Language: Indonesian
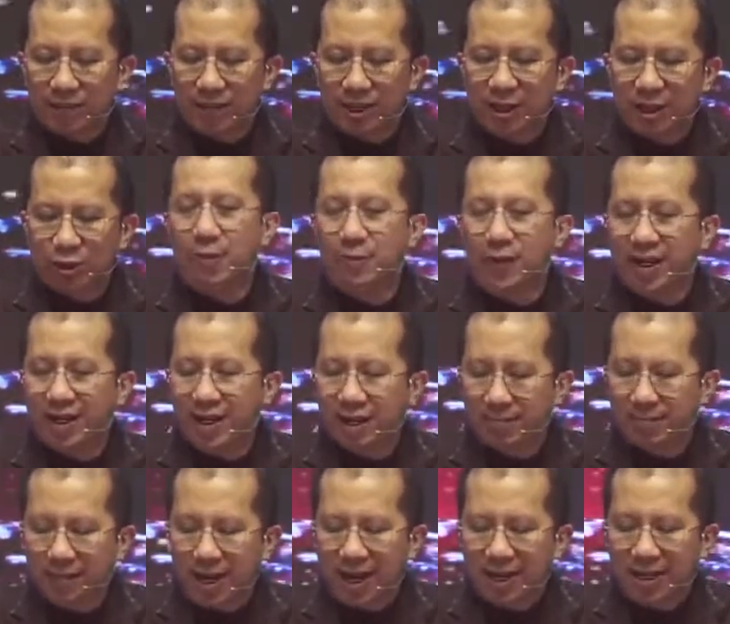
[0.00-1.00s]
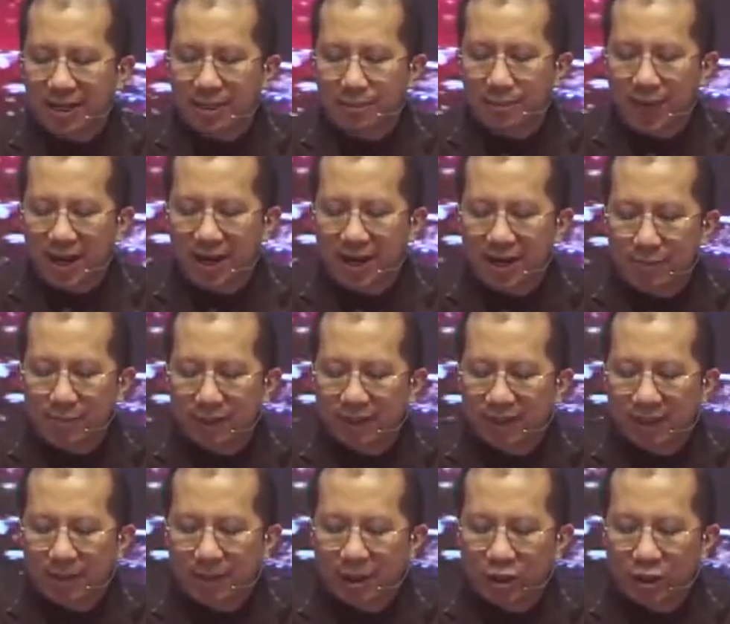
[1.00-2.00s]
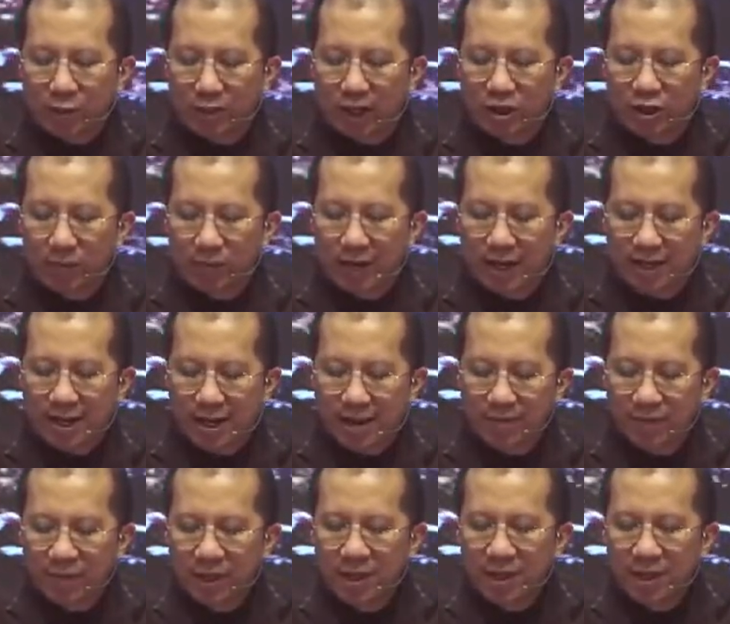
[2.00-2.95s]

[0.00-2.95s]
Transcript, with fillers: yaitu kepada gembala di padang bersama domba-dombanya,